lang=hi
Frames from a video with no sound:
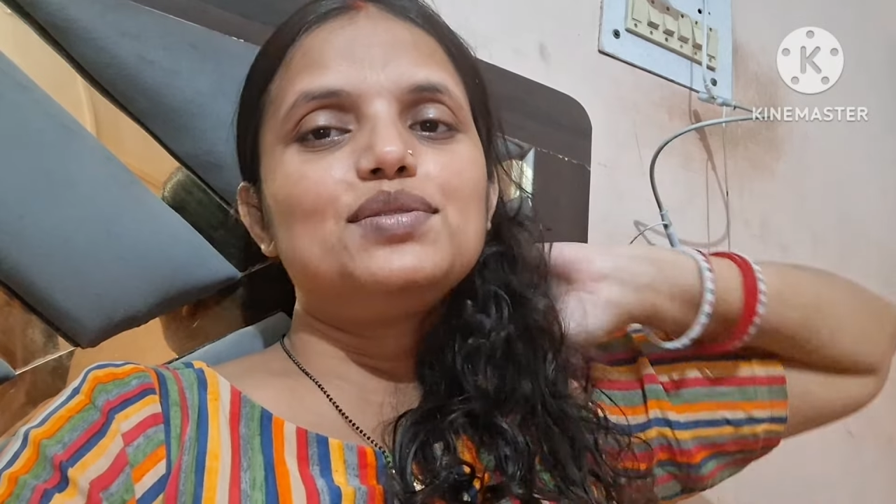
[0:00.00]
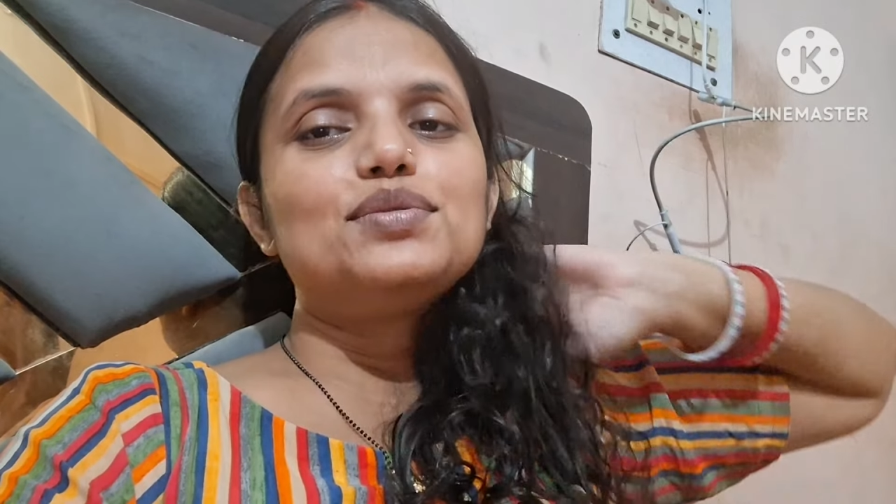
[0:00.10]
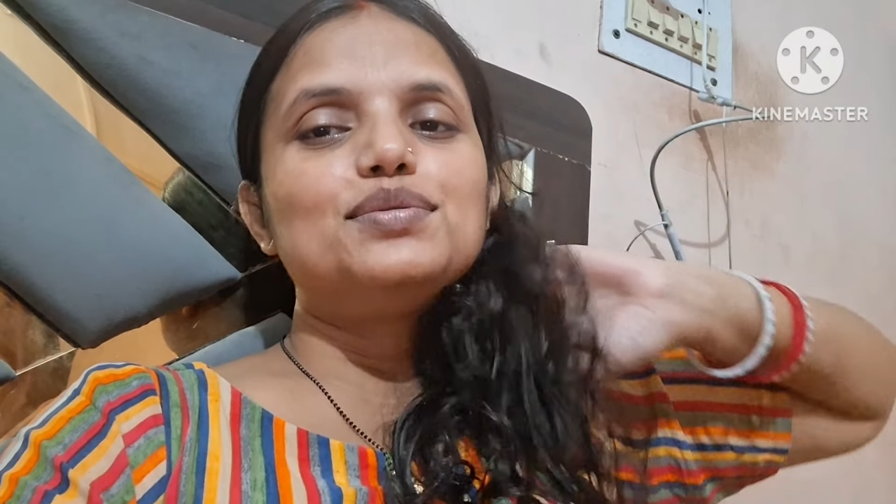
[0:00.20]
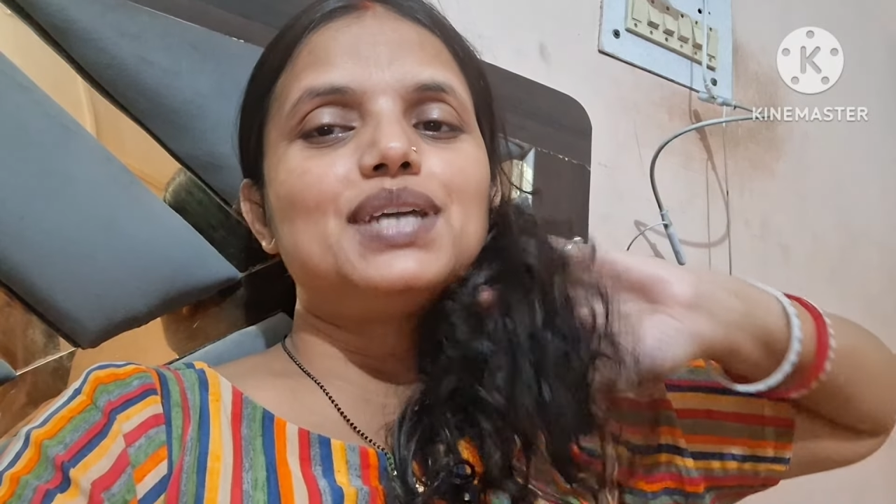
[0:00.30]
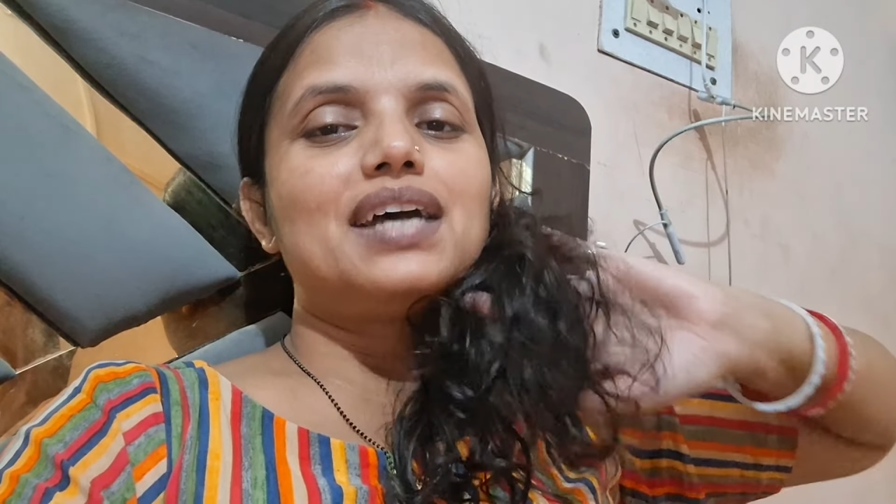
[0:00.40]

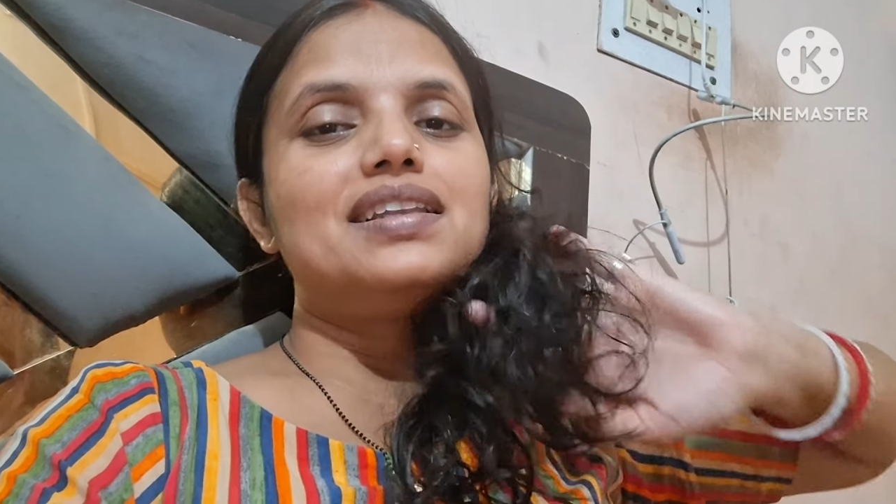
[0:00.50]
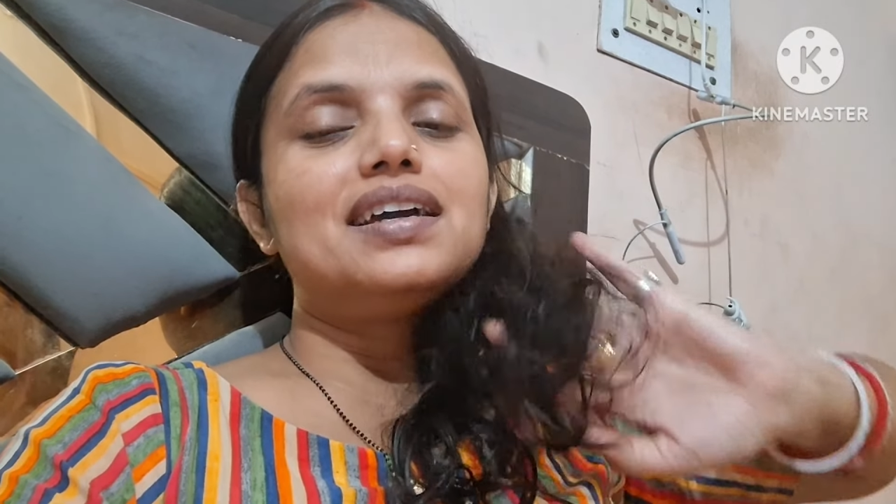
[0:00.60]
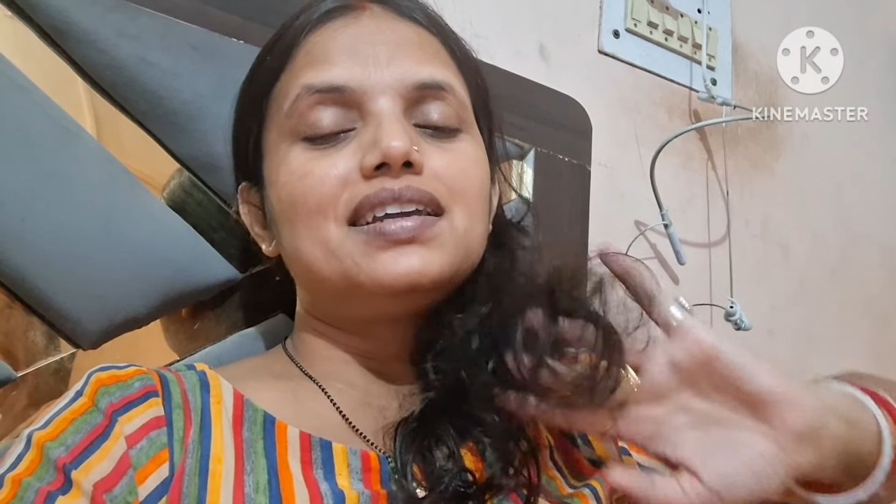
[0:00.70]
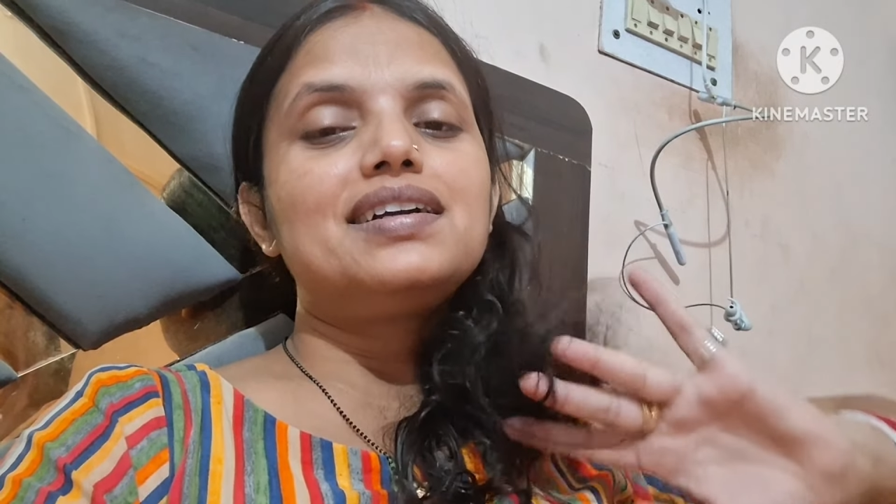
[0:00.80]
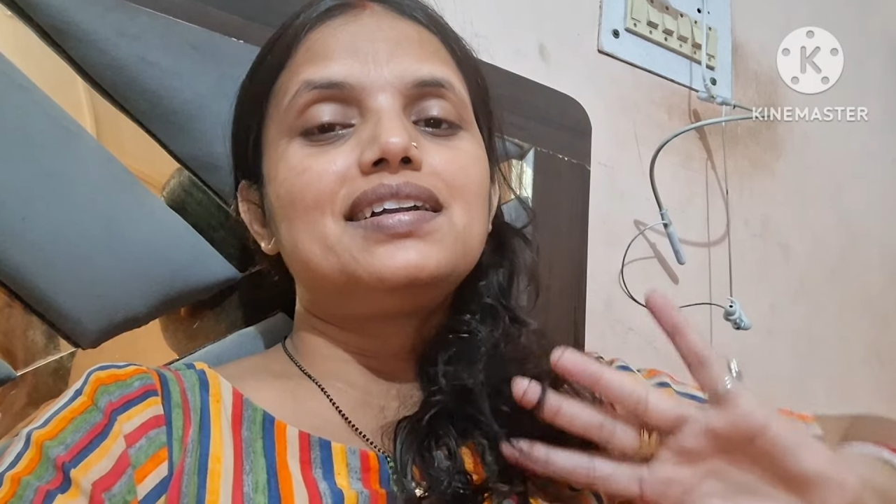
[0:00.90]
तो ज़्यादा
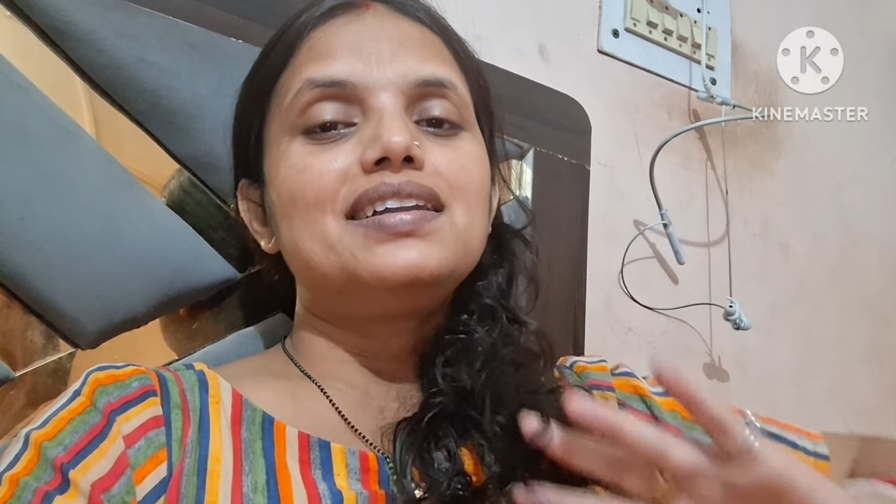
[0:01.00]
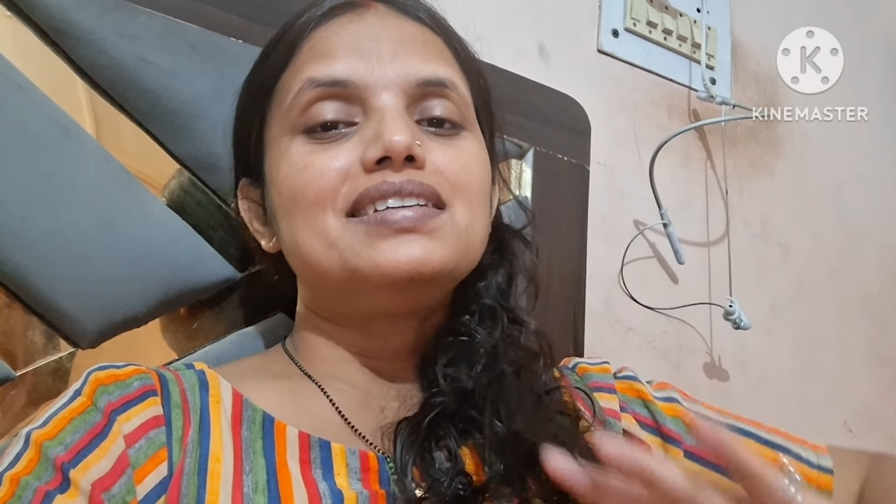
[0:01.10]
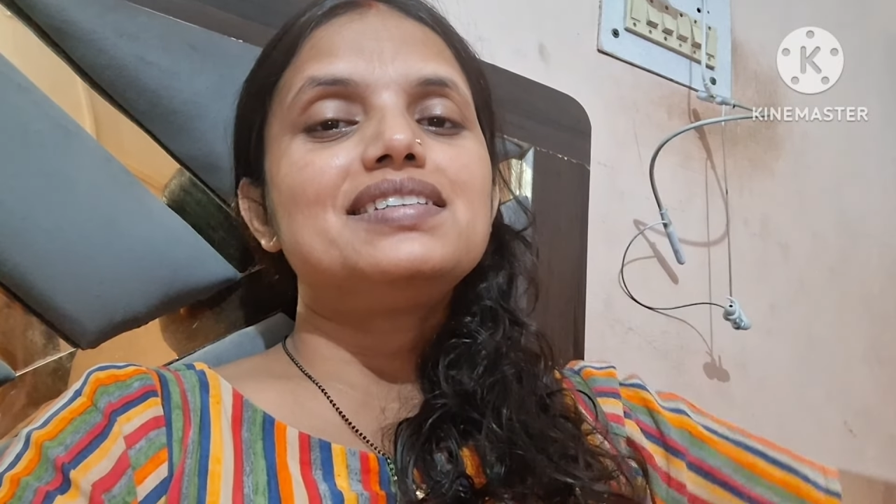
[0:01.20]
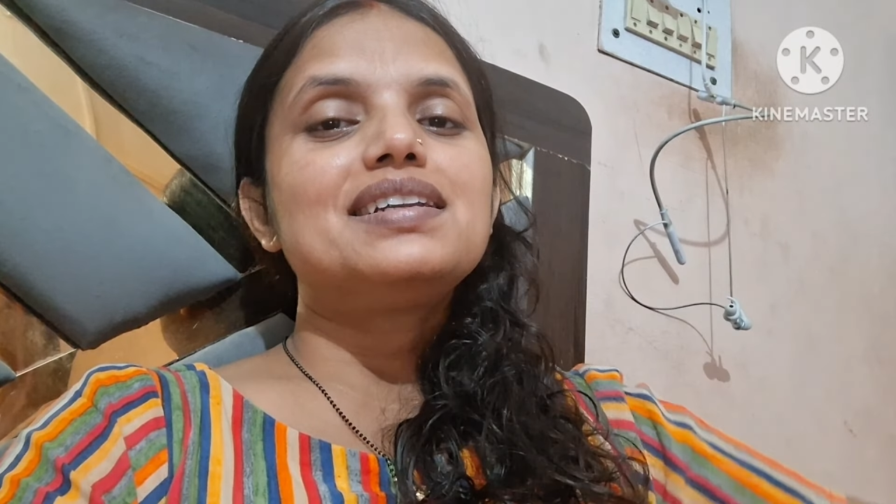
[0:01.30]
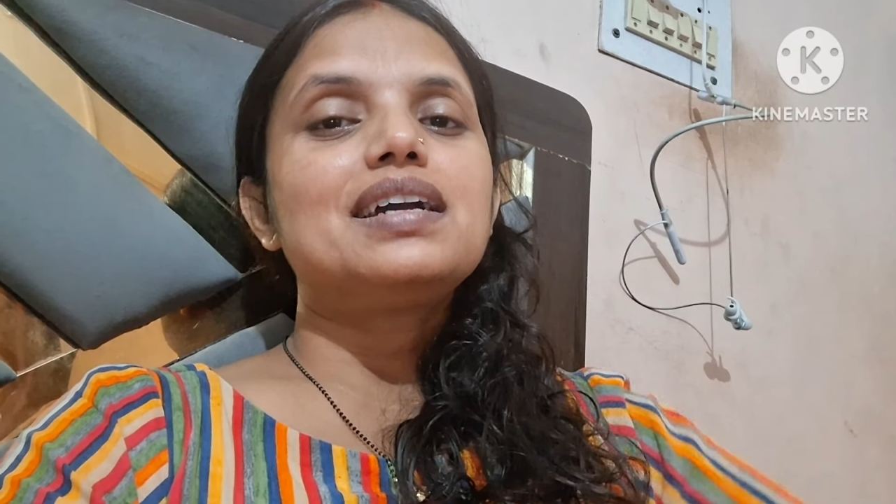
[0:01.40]
ही
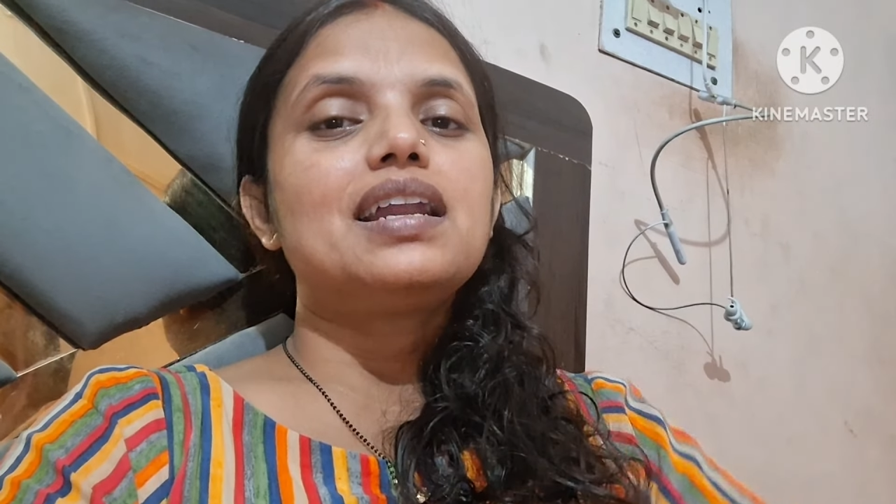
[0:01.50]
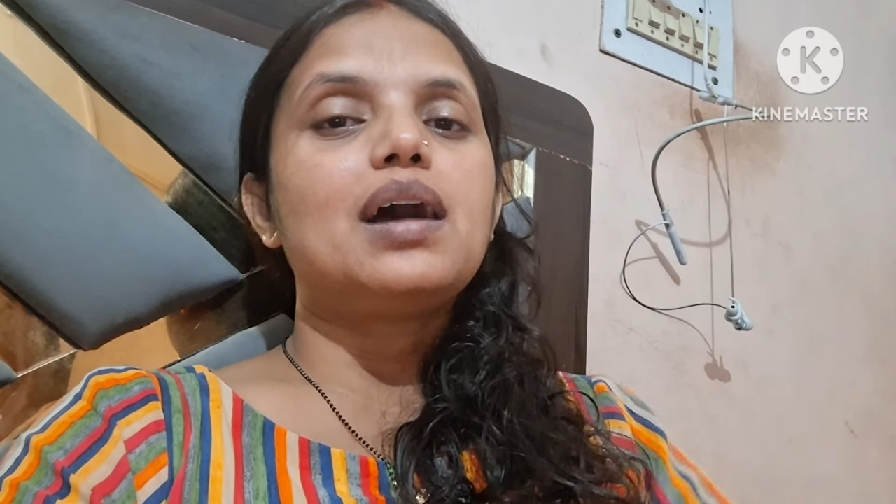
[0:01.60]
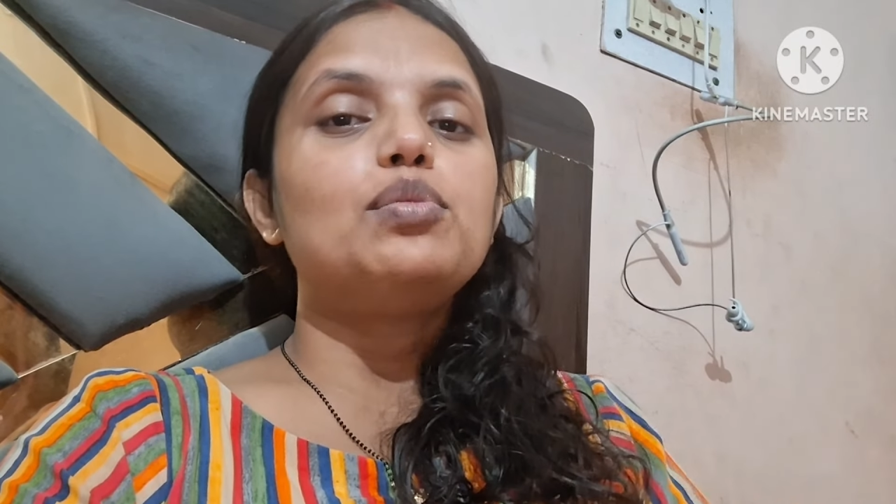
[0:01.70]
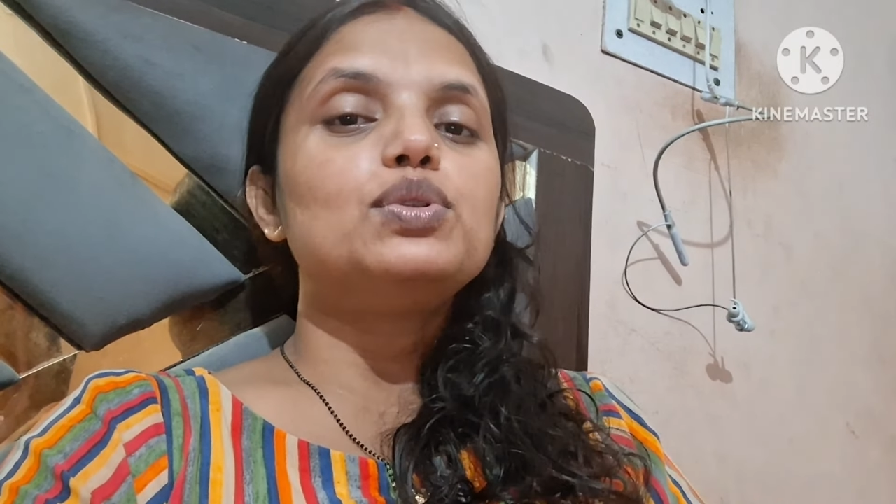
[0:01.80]
कंडीशन ख़राब